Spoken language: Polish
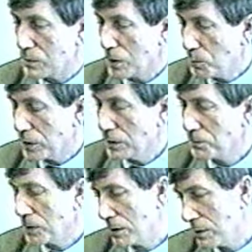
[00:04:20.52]
dobre,
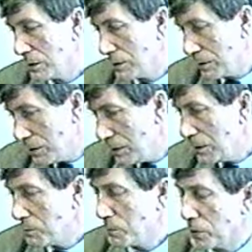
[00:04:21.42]

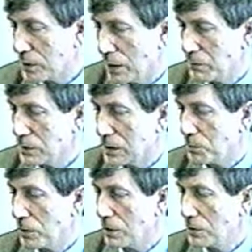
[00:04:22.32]
i potrafią
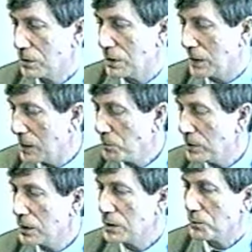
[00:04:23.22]
zaspokoić te
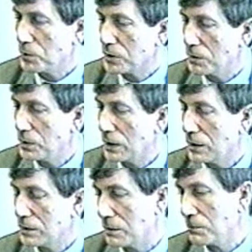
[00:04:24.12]
najpilniejsze potrzeby,
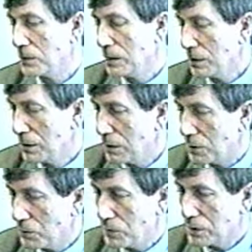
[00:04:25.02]
jakie są.
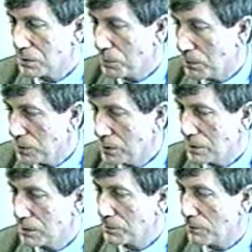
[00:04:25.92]
Również
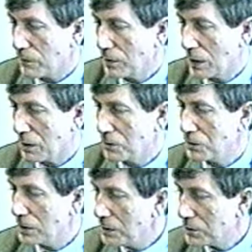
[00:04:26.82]
mamy, jako
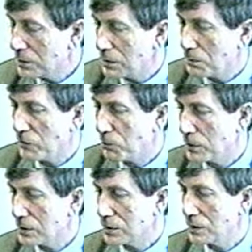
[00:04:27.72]
nieliczni chyba w
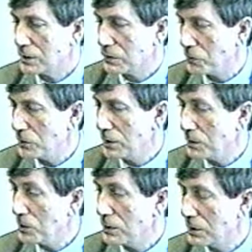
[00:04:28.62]
Polsce, swój
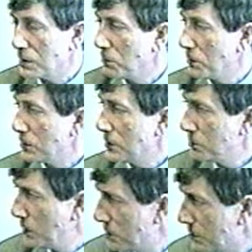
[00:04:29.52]
gminny dom pomocy
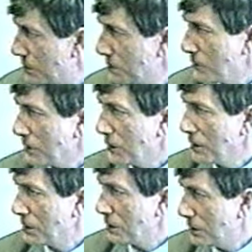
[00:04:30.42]
społecznej.
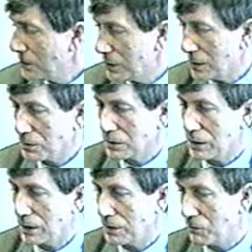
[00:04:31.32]
To też jest nasze
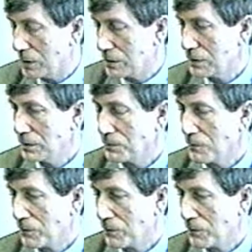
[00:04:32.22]
zadanie własne.